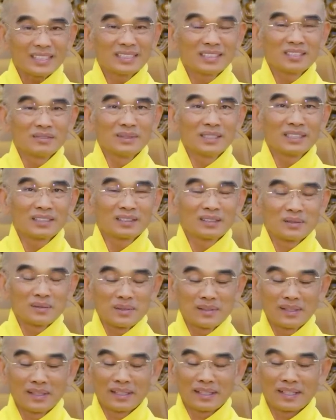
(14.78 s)
Cái người biết tu
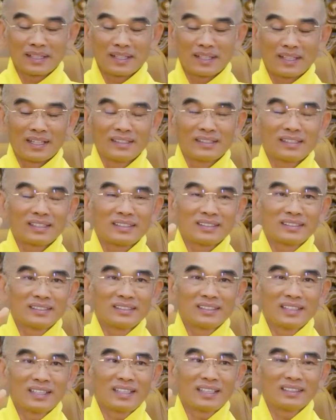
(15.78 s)
vô là ở
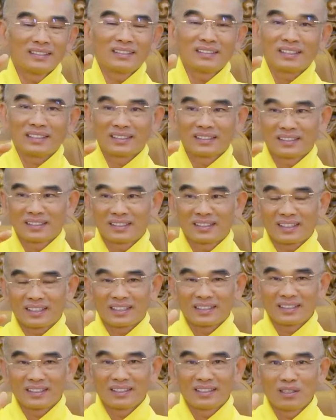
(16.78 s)
nơi hiện tiền, tức
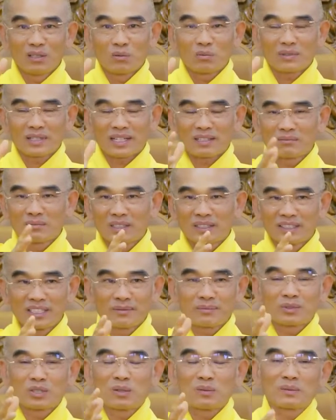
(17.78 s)
là ở nơi lục căn mà
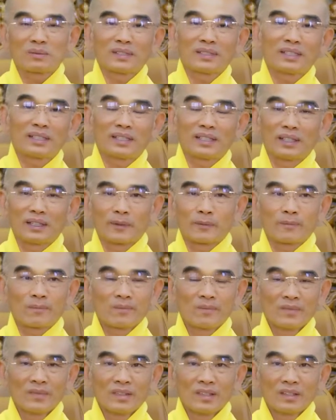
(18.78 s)
tiếp xúc như thế này,
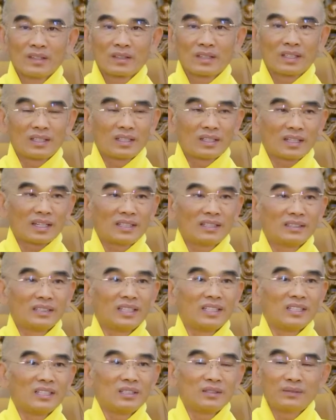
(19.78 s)
thì cái
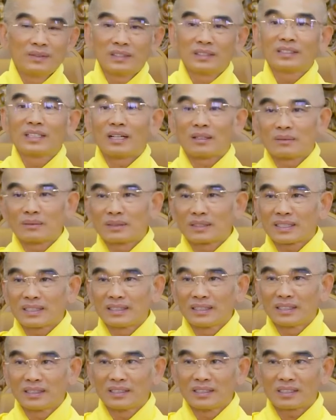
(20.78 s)
gì vướng động,
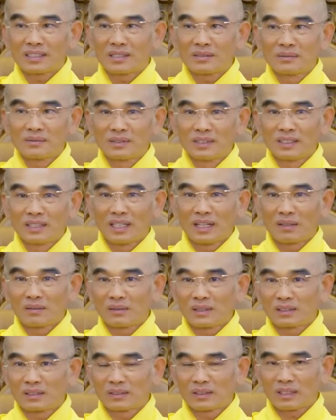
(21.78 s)
cái gì không vướng
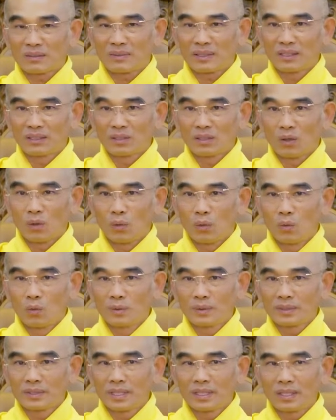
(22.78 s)
động là chúng ta phải
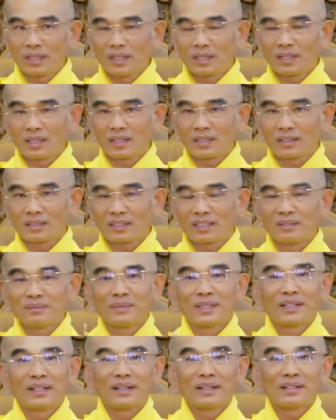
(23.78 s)
đủ sức để có thể
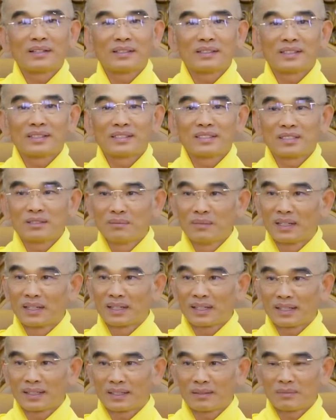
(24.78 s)
mình định với chính
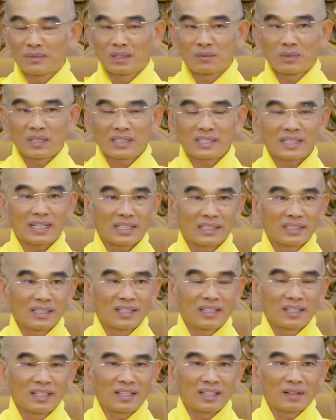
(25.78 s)
mình. Cái đó mình phải khẳng
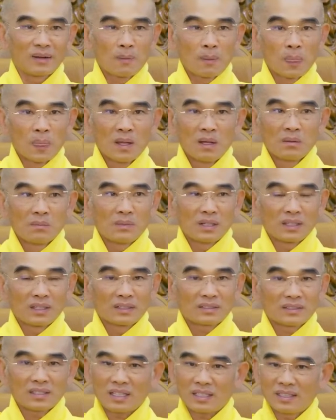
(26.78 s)
định là
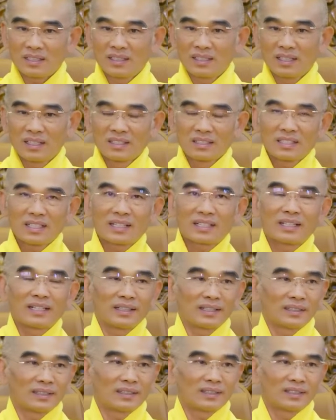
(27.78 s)
mình thấy hình sắc
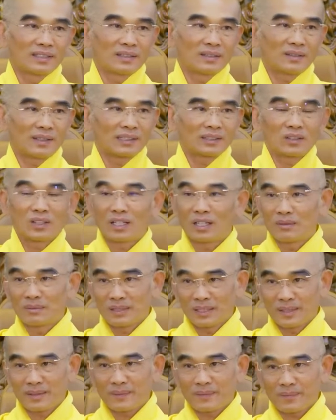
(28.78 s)
này hoàn toàn
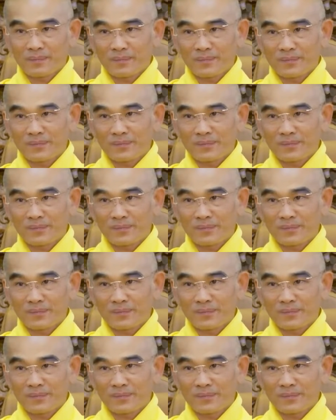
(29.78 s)
không dính,